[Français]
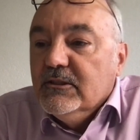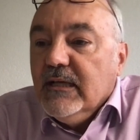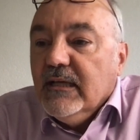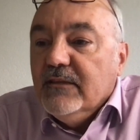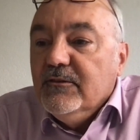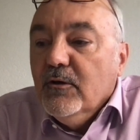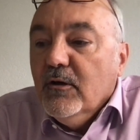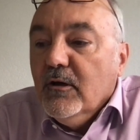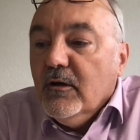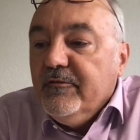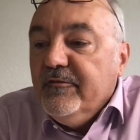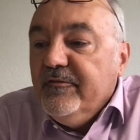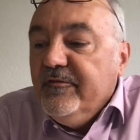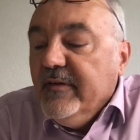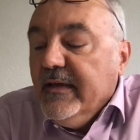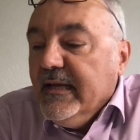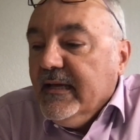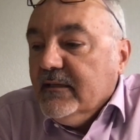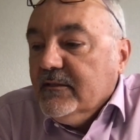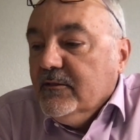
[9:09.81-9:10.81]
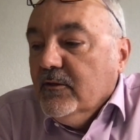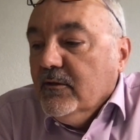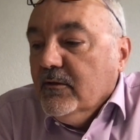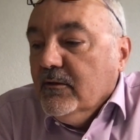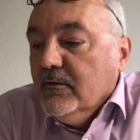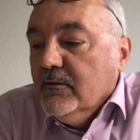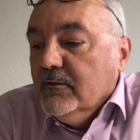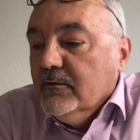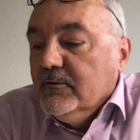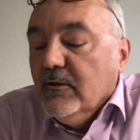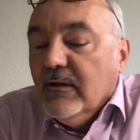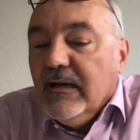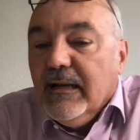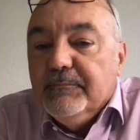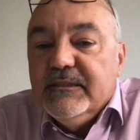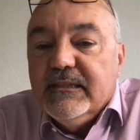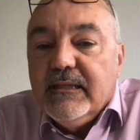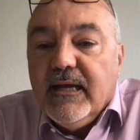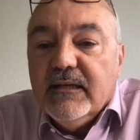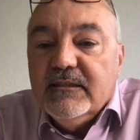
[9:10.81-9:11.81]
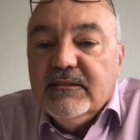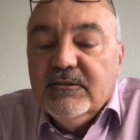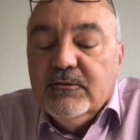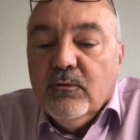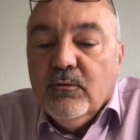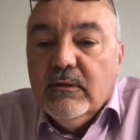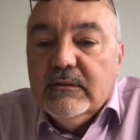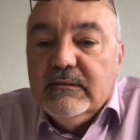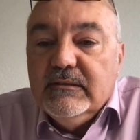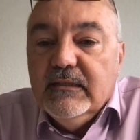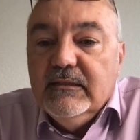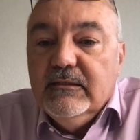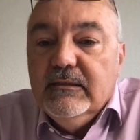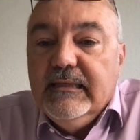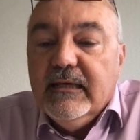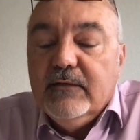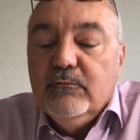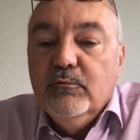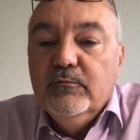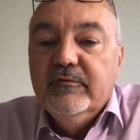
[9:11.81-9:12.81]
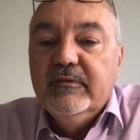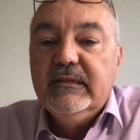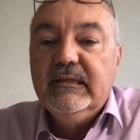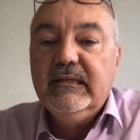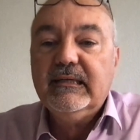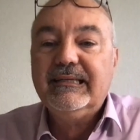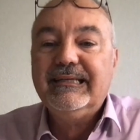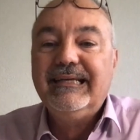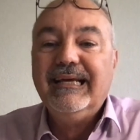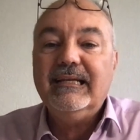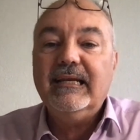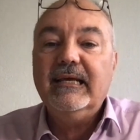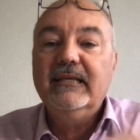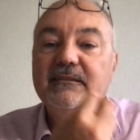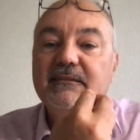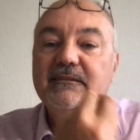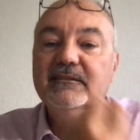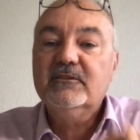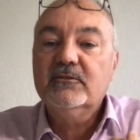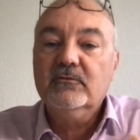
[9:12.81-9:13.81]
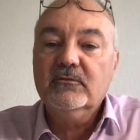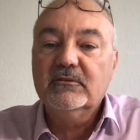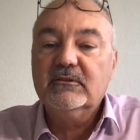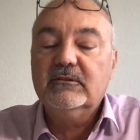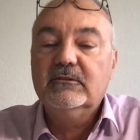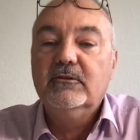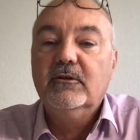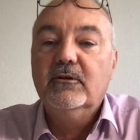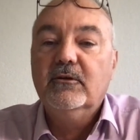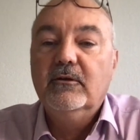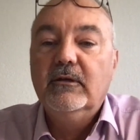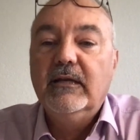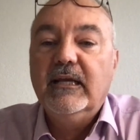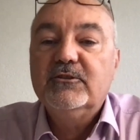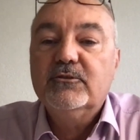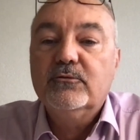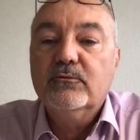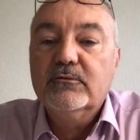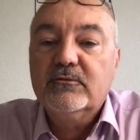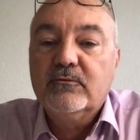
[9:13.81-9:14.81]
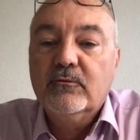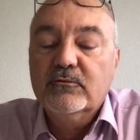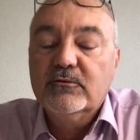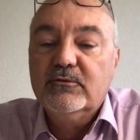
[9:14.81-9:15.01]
j'adore faire de, l'abstraction, essayer de découvrir quel est le sens de la chose qu'on